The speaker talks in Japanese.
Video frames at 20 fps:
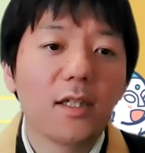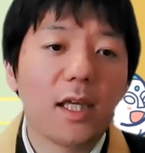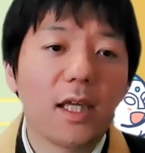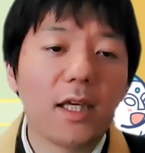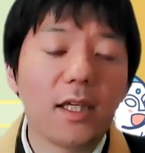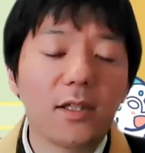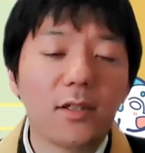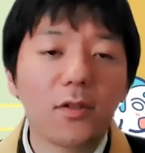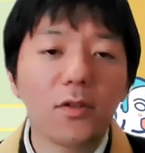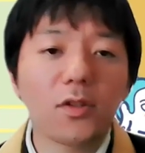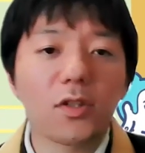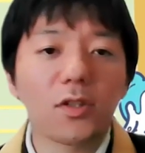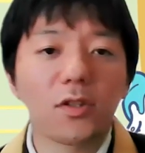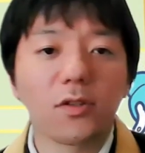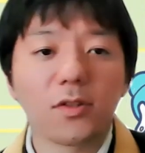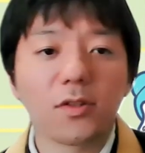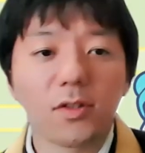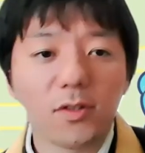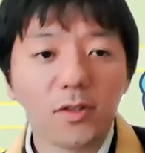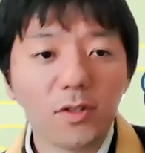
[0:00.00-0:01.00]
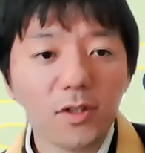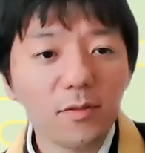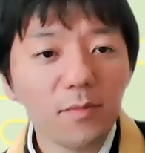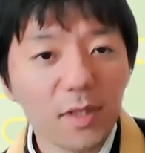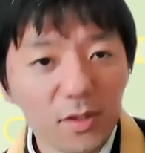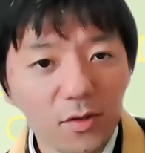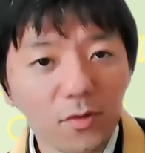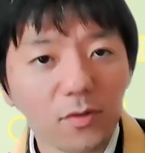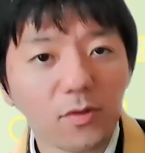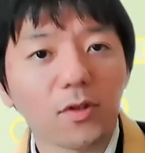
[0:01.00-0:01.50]
え等しく救い
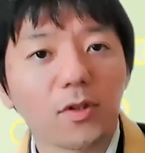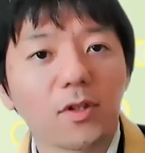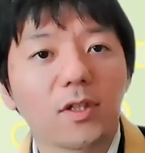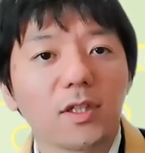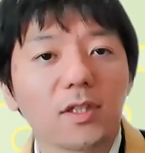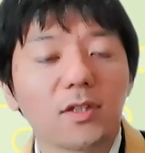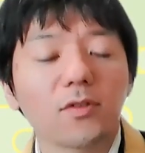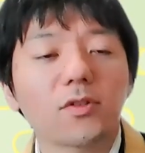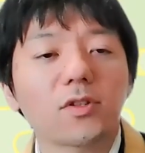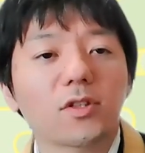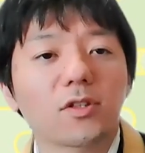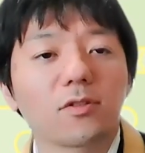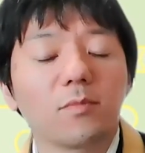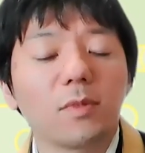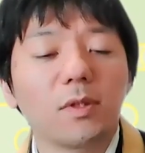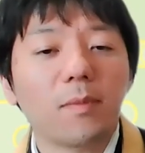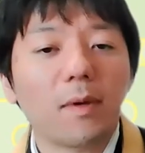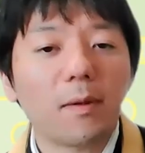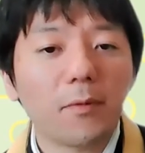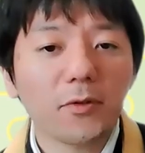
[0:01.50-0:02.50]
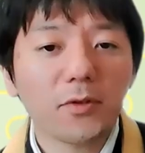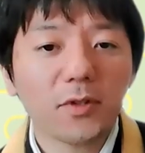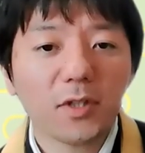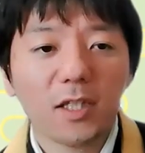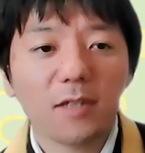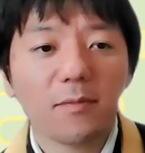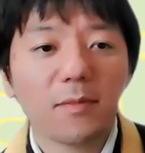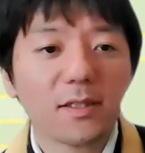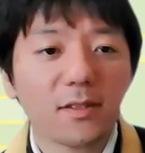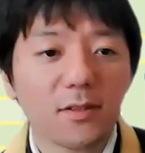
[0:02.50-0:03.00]
ましょうと、等しく見守っ
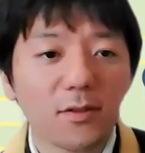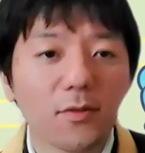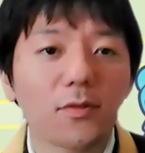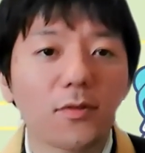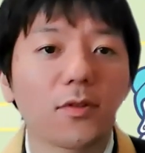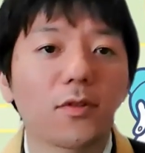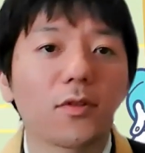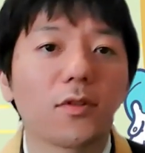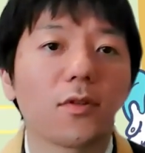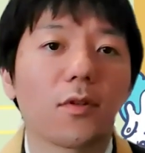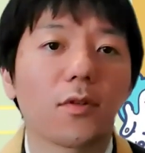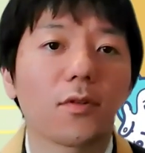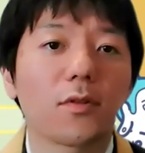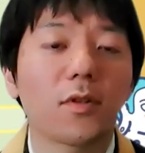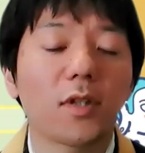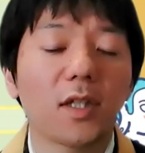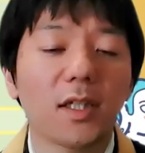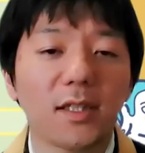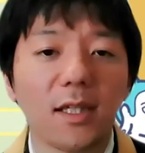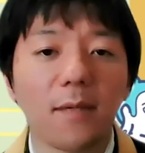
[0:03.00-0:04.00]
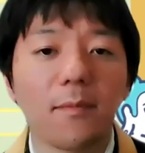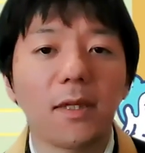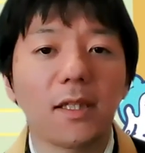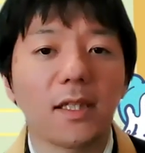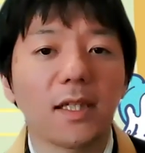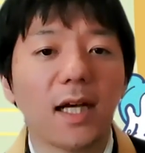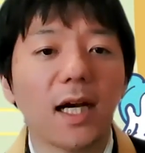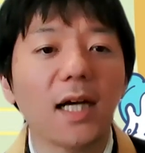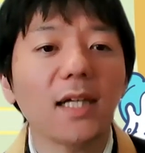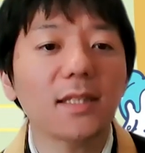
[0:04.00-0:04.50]
ていますよという仏様
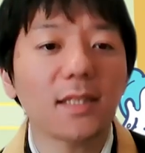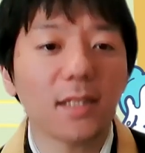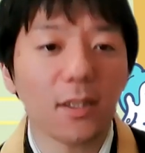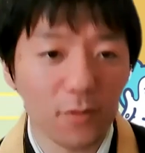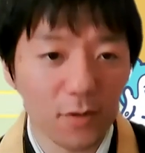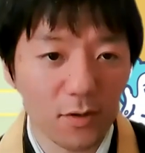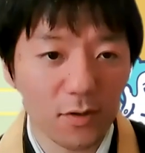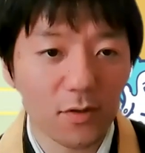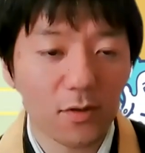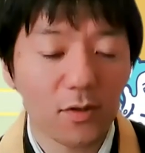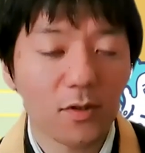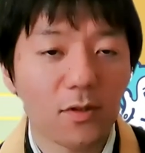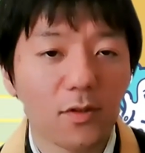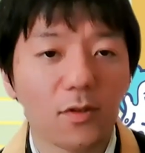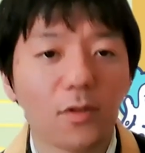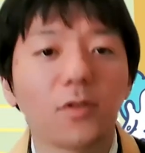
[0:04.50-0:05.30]
に感謝をする。